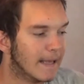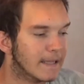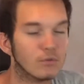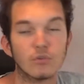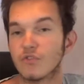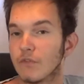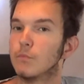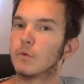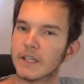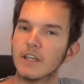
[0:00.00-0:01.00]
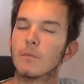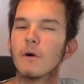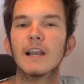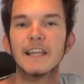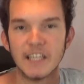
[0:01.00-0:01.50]
donc je vais vous montrer comment
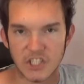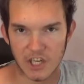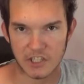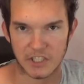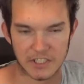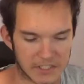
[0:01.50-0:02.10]
aller les chercher.